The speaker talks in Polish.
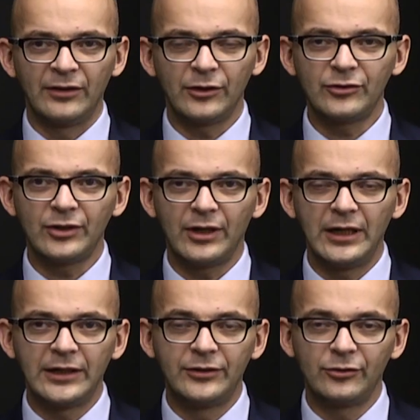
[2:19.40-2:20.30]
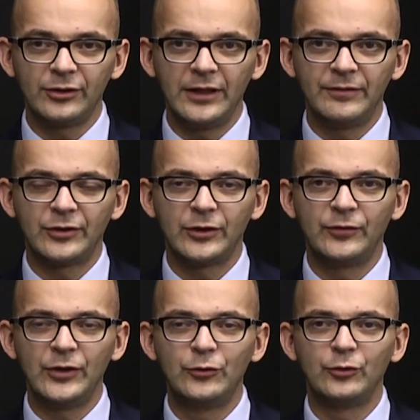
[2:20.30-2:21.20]
To, co elektryzuje inwestorów
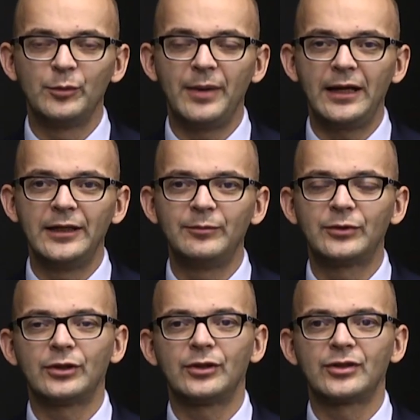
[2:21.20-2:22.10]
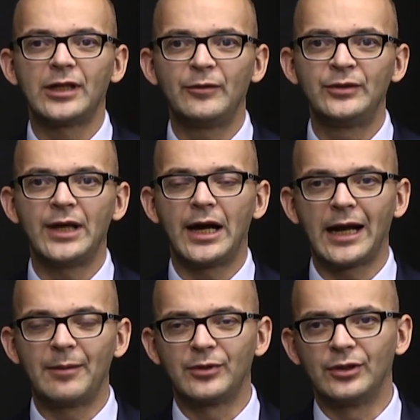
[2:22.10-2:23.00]
w ujęciu globalnym, to Saudi
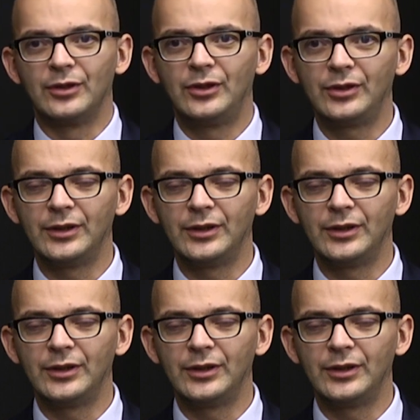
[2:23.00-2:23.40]
Aramco.